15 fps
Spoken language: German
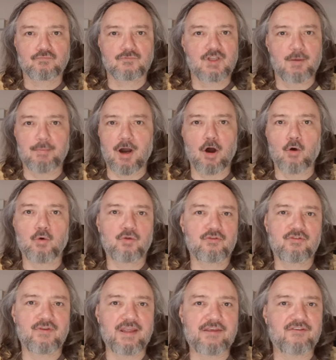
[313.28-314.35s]
Da braucht
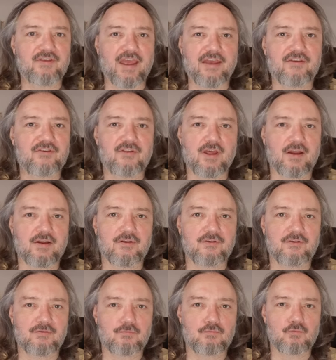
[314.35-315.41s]
es nichts
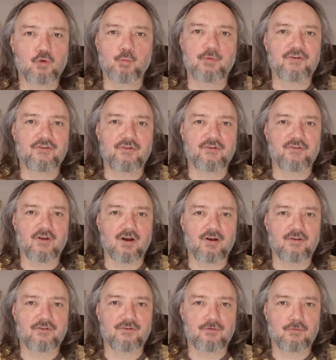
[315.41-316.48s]
Externes. Du bist das
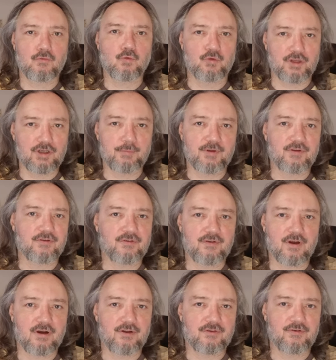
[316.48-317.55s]
alles. Und ich bin das
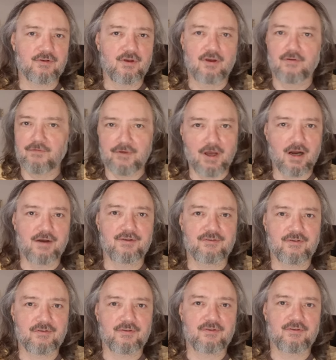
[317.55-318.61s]
alles. Wir alle
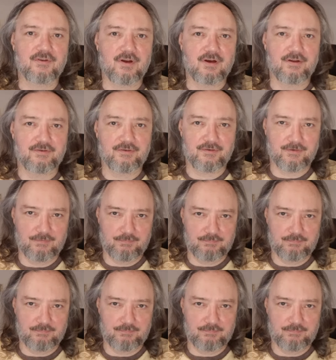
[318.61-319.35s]
sind das alles.